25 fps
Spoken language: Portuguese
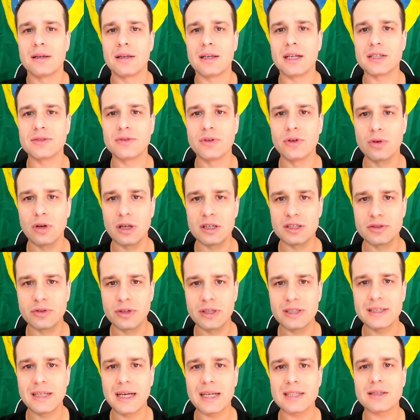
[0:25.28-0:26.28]
nas
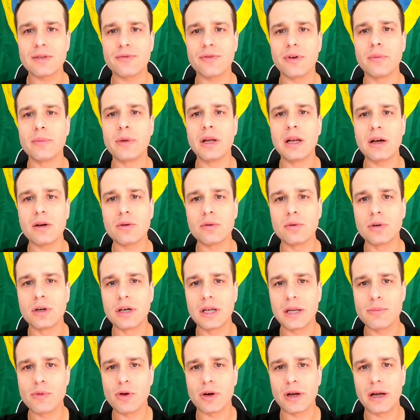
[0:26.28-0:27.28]
vinculações dessa família com
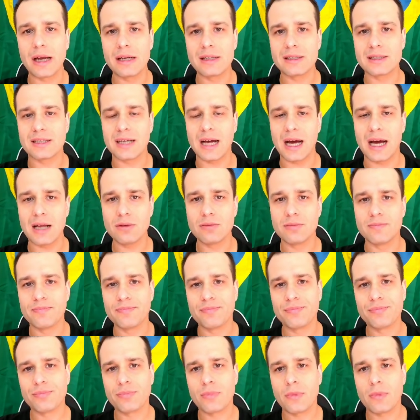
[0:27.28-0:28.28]
crime organizado.
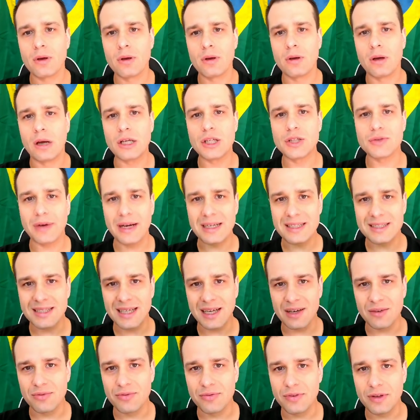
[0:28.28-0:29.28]
A gente vai
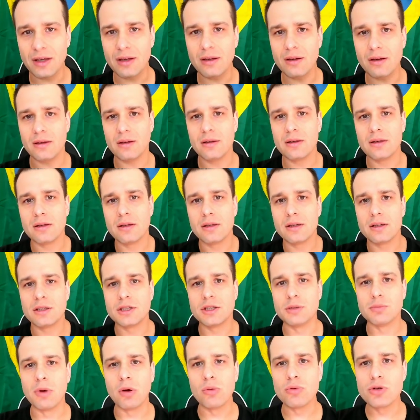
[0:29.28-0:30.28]
servir
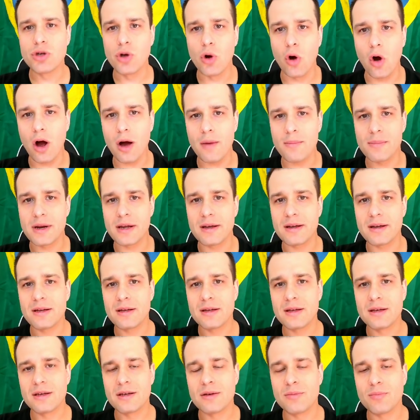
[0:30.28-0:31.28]
de mão de obra
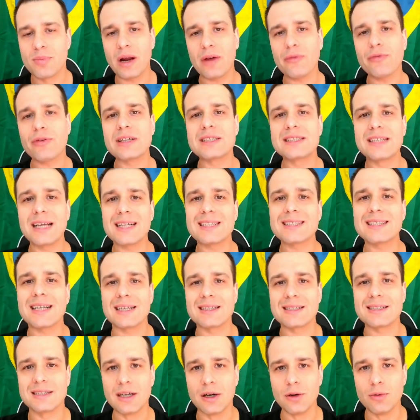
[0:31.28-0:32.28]
para fazer essa
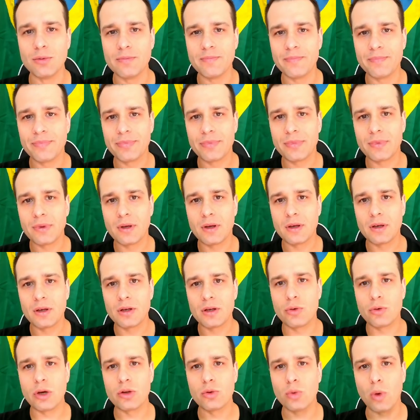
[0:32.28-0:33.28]
ação
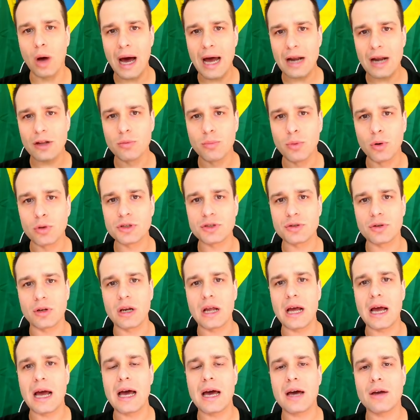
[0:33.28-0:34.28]
que o Eduardo
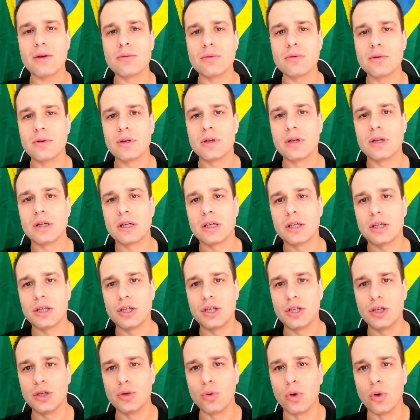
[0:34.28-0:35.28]
Bolsonaro,
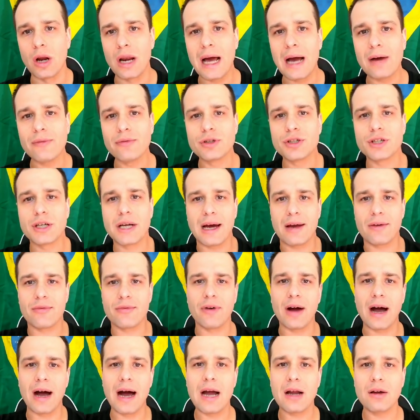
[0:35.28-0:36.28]
que o Olavo de
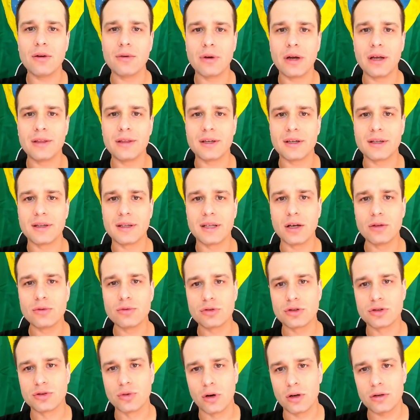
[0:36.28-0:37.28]
Carvalho, entre
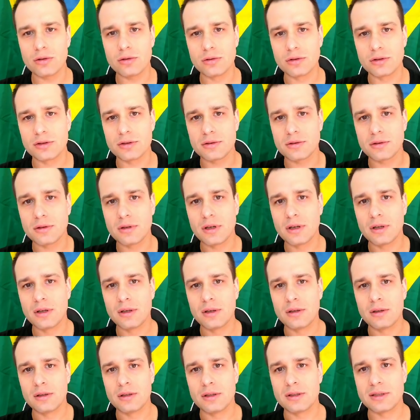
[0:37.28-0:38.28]
tantos outros,
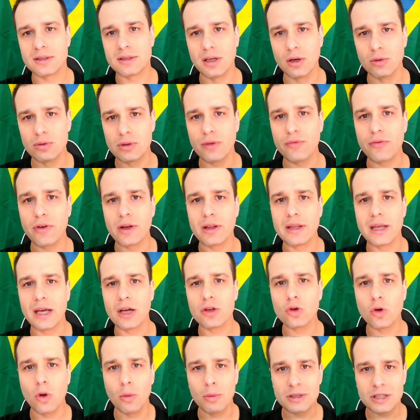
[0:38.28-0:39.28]
estão
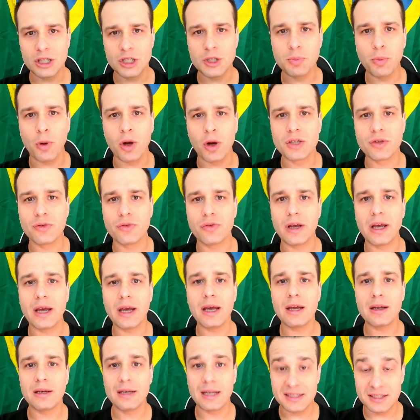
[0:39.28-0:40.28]
defendendo, como a gente pode
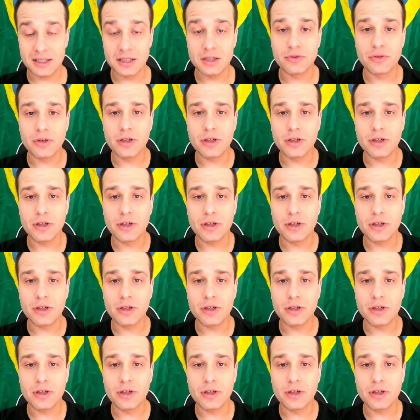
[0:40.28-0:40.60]
ver nesses